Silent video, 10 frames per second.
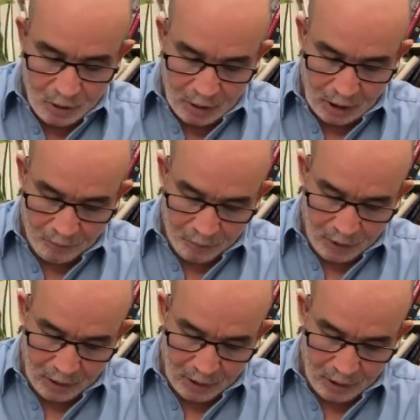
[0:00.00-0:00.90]
طيب
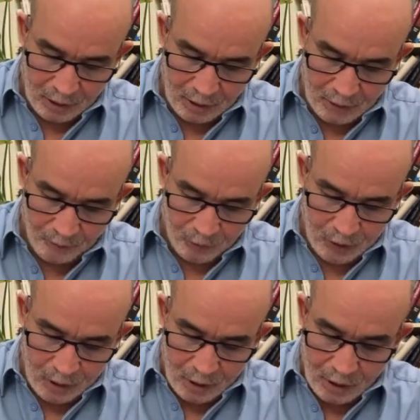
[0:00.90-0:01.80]
ال ال
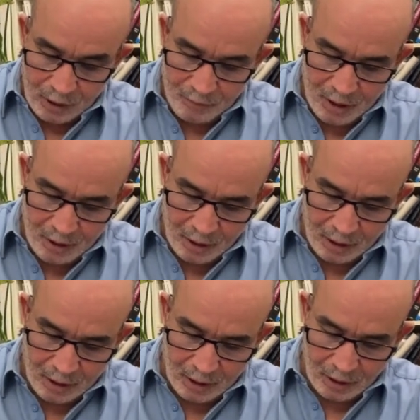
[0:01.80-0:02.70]
لماذا
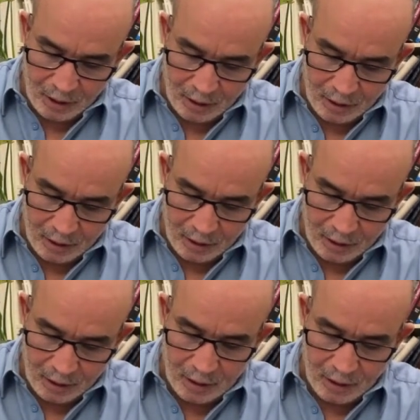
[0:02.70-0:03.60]
قال
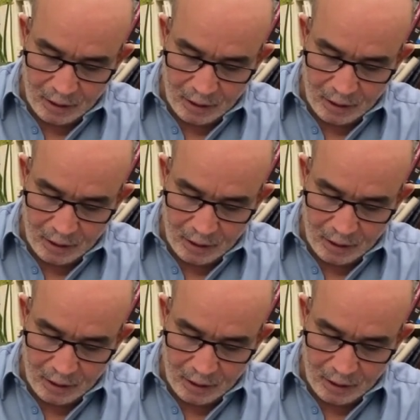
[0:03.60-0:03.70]
آه،